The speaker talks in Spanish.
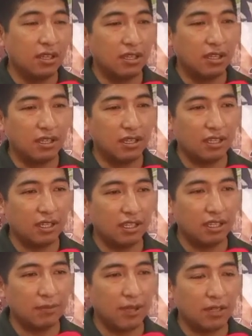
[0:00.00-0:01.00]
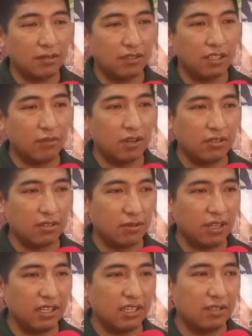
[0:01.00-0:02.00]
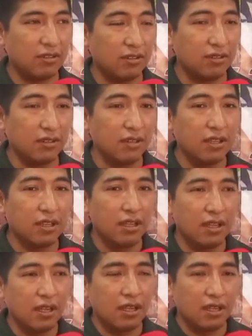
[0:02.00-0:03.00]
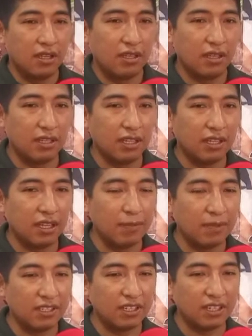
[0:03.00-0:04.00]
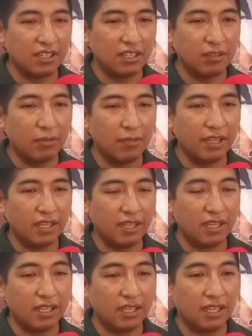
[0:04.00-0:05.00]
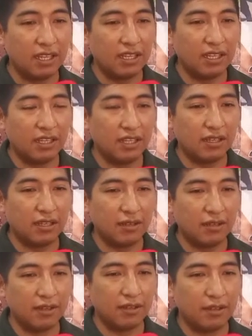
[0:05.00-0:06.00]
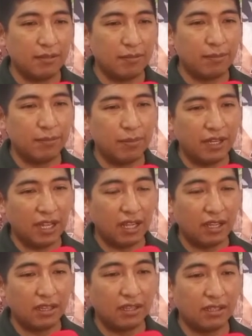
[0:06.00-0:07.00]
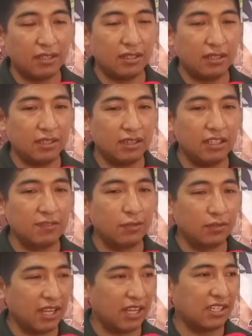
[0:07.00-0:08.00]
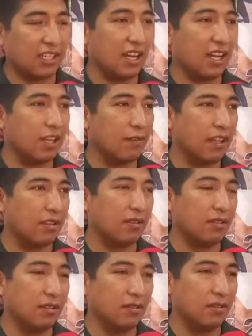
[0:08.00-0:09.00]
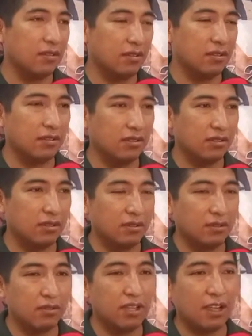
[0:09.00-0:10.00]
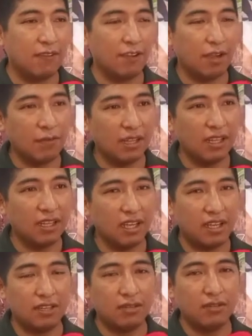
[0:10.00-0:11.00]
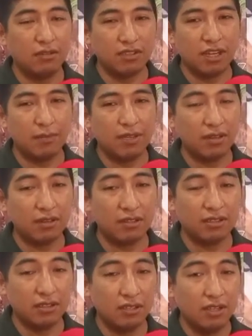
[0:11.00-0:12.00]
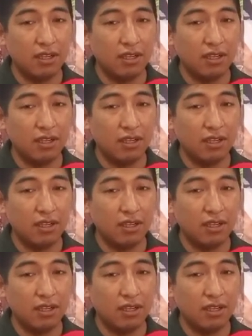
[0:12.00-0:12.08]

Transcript: eh, y vehículos de cuatro ruedas, Y también se les recomienda de que puedan disfrutar este carnaval, ¿no? Con, la familia, con los amigos